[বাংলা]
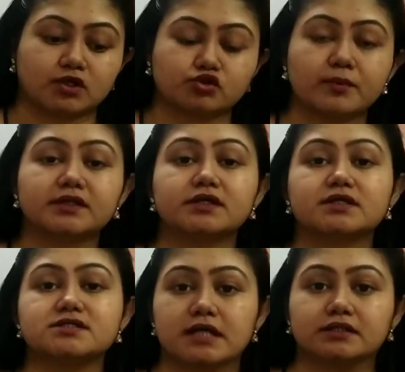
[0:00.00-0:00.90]
তোমাদেরকে
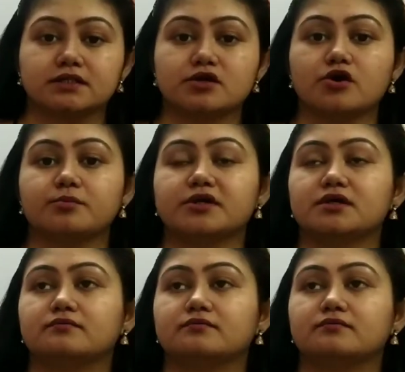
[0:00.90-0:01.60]
জানতে হবে